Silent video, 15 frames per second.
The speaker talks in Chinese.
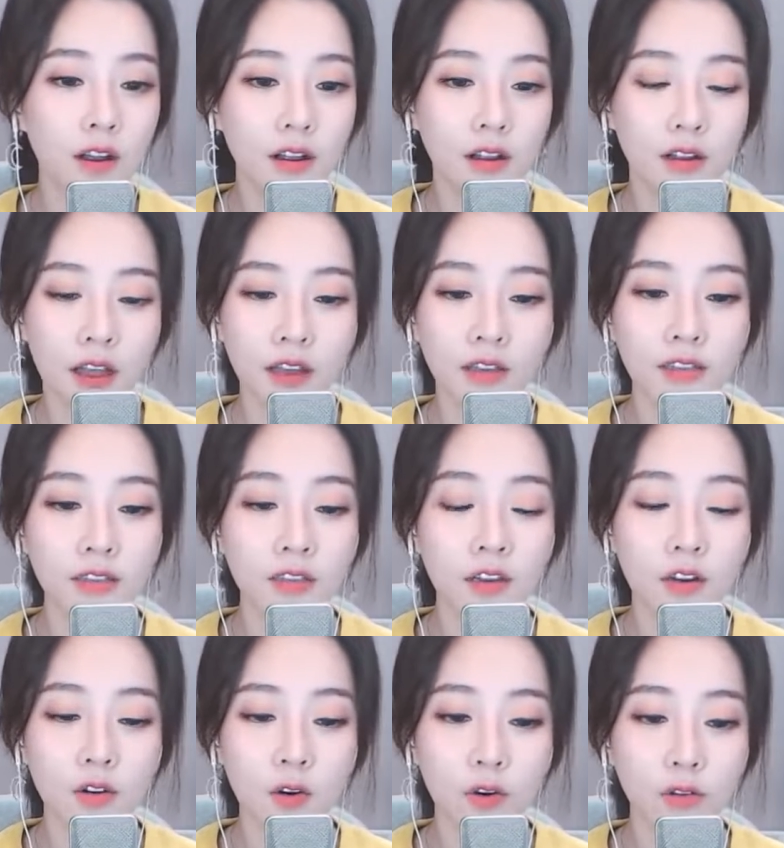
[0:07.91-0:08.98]
两个
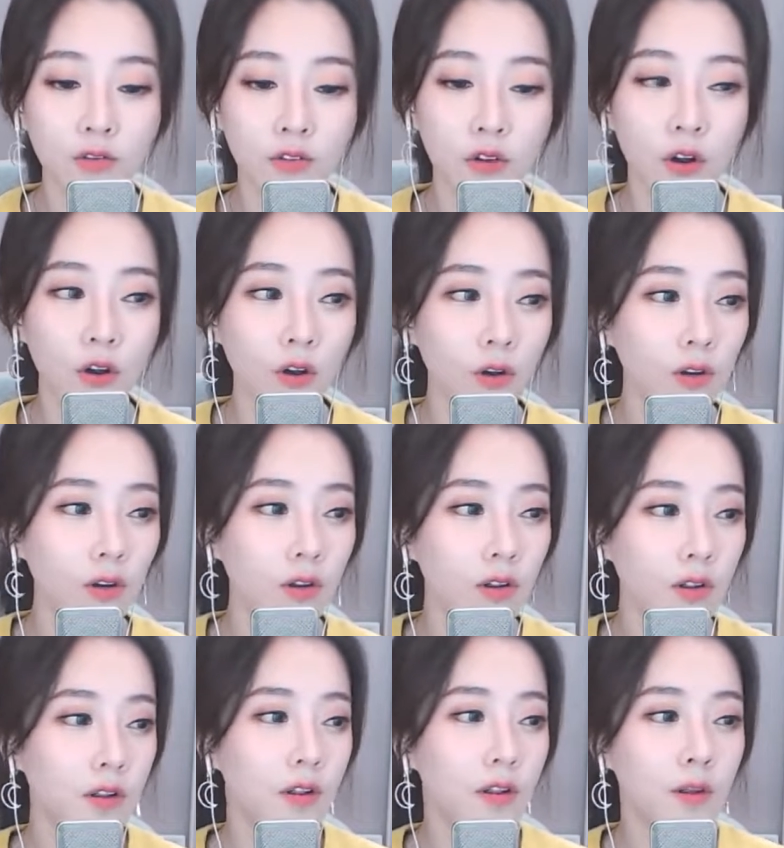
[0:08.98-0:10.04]
空洞
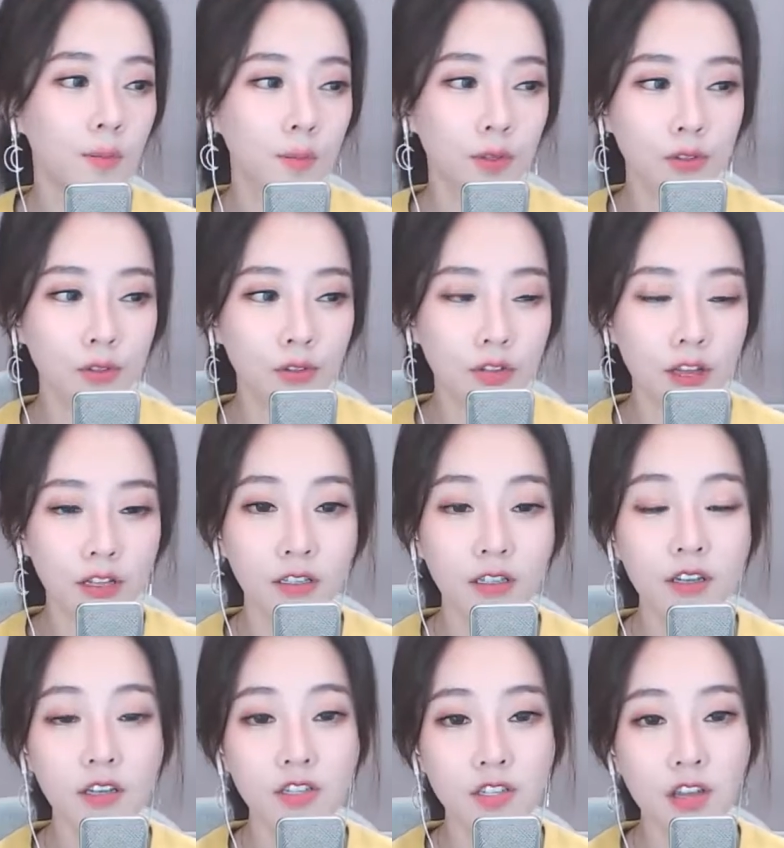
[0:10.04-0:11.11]
铺垫了
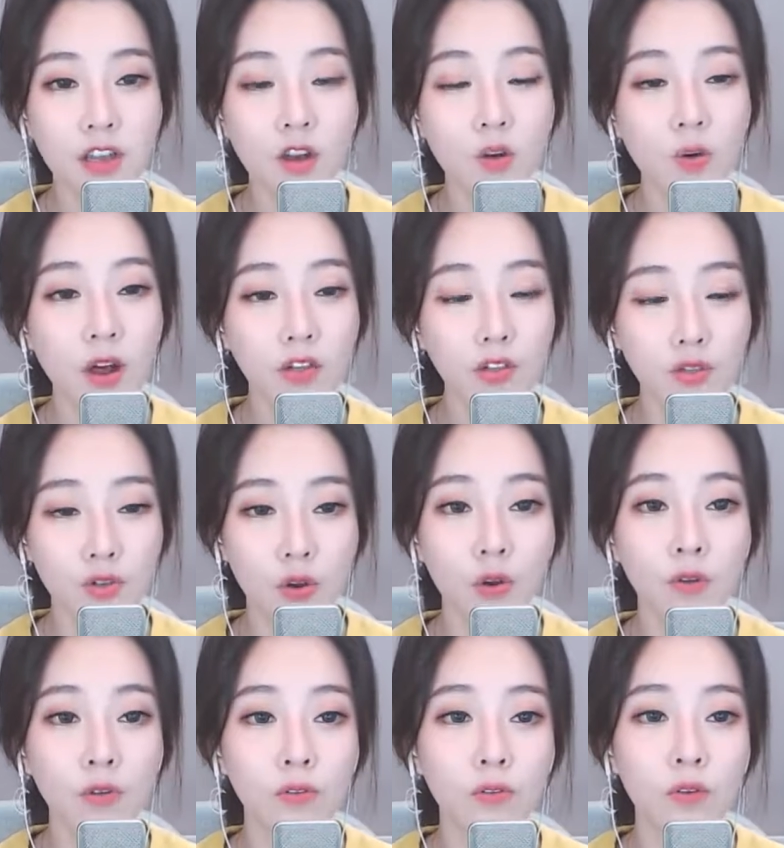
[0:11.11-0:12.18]
千万种，
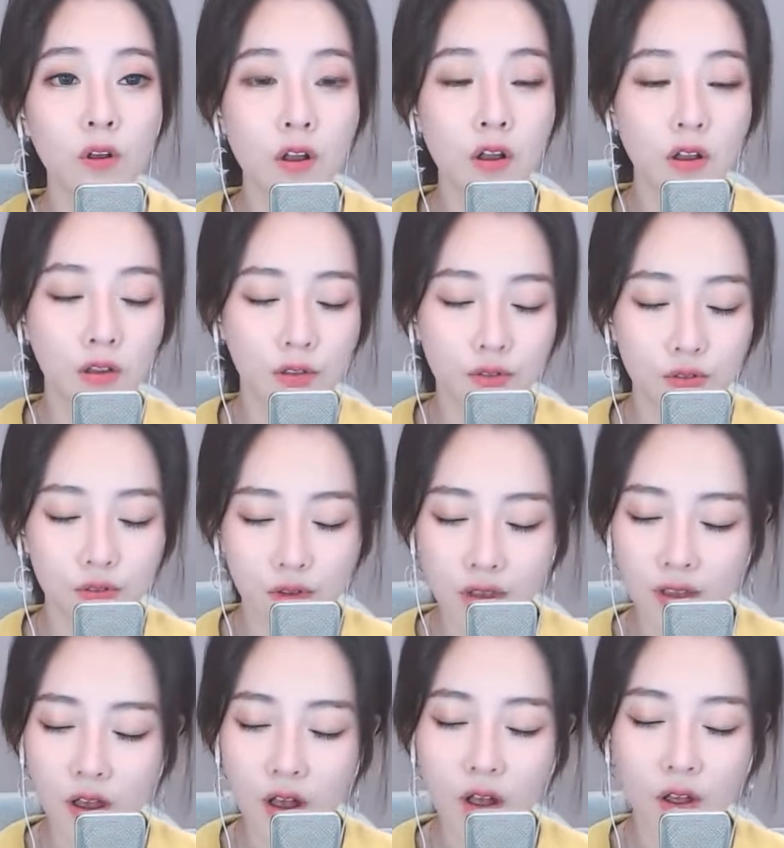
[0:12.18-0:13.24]
最
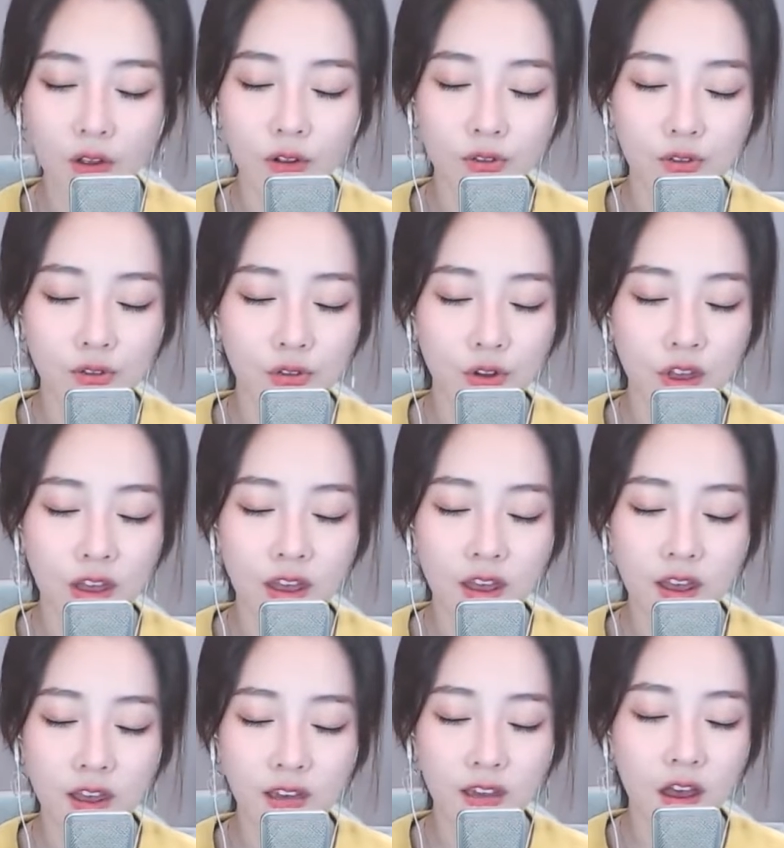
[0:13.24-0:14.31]
后却
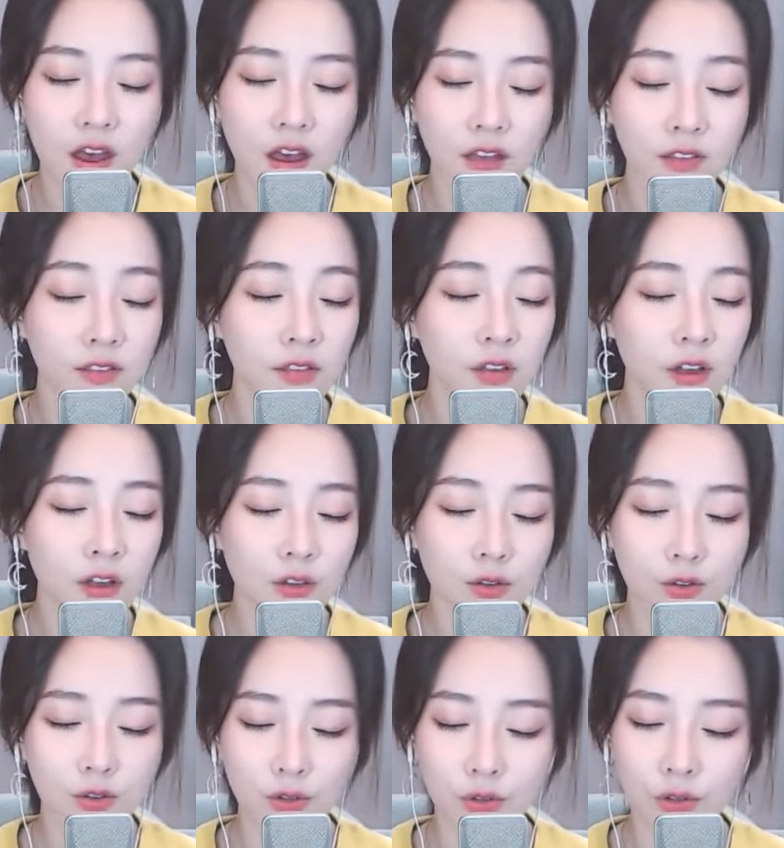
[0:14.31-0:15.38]
哽住
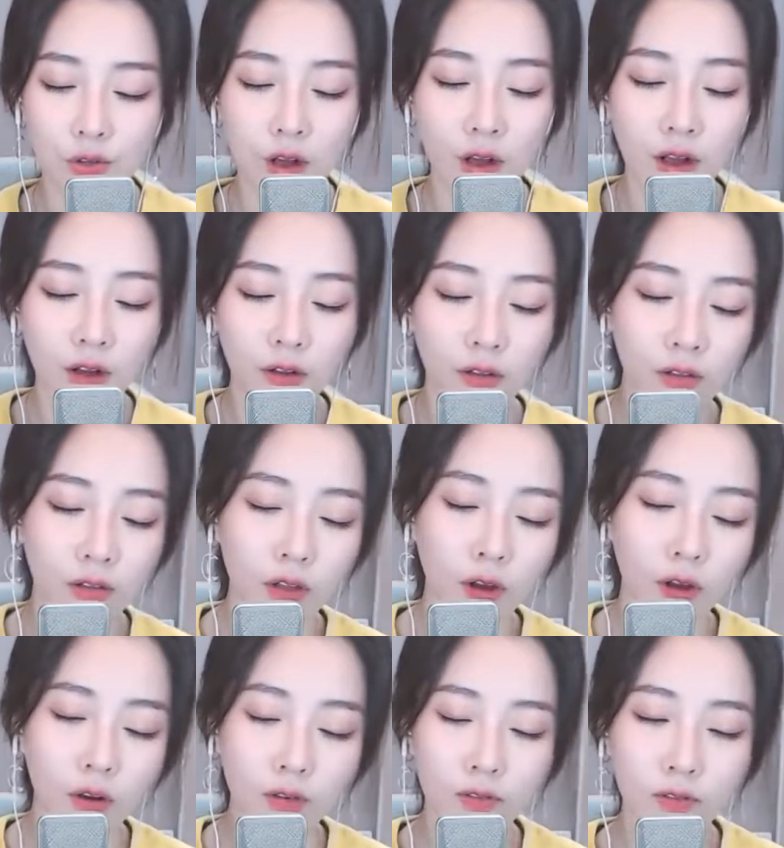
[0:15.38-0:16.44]
喉
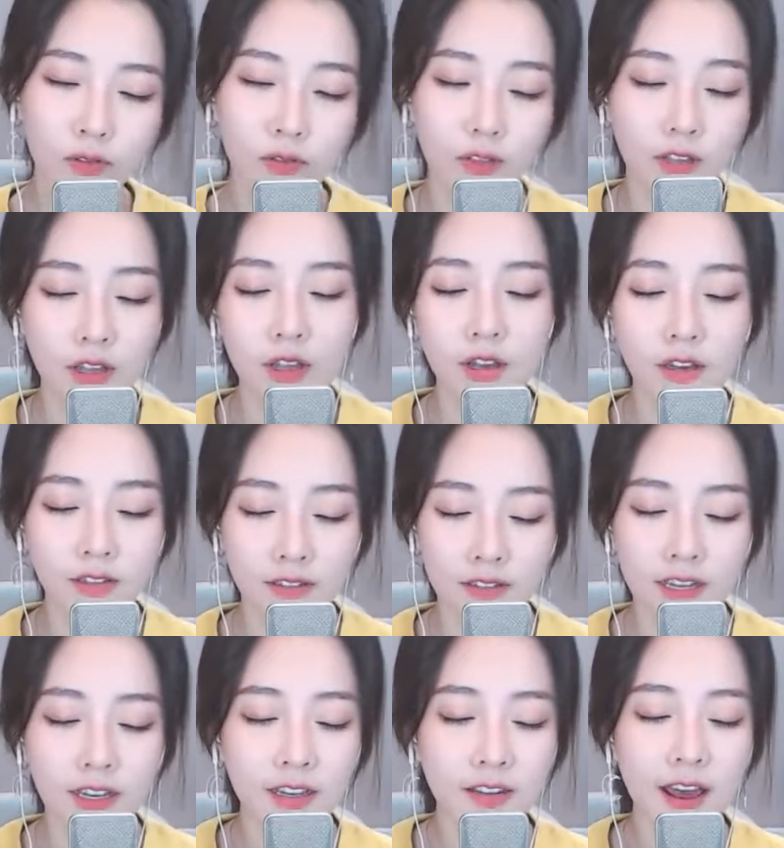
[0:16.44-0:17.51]
咙。你
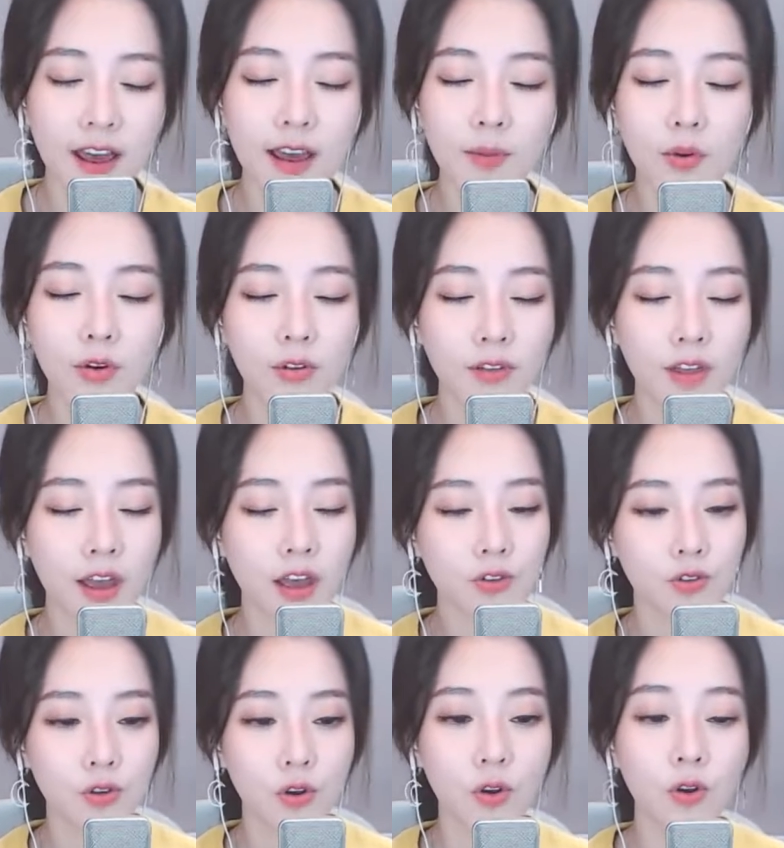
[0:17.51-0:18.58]
带不带
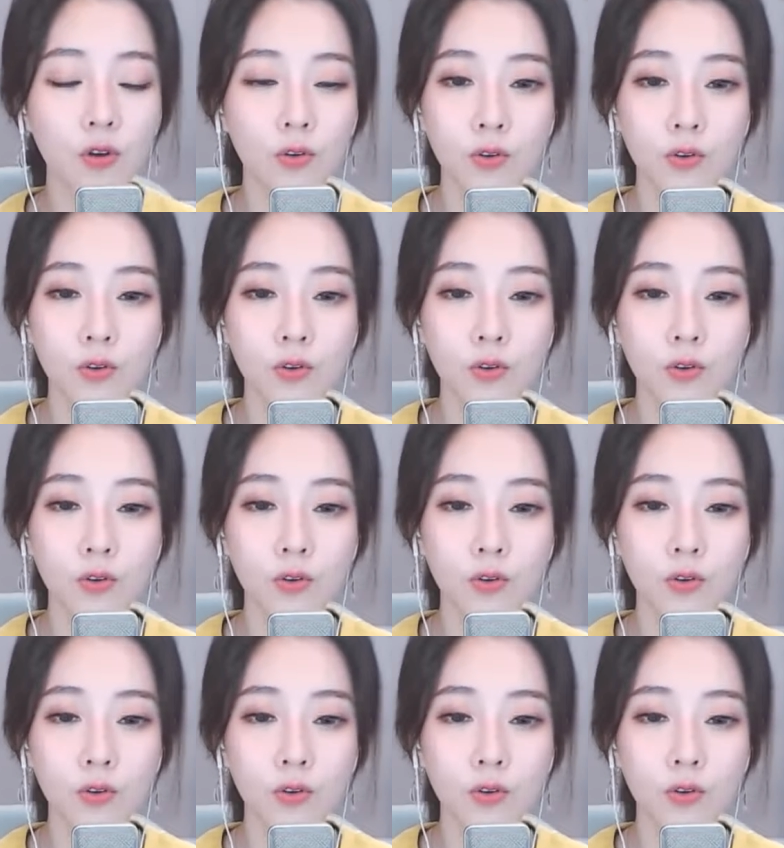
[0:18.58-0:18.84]
重？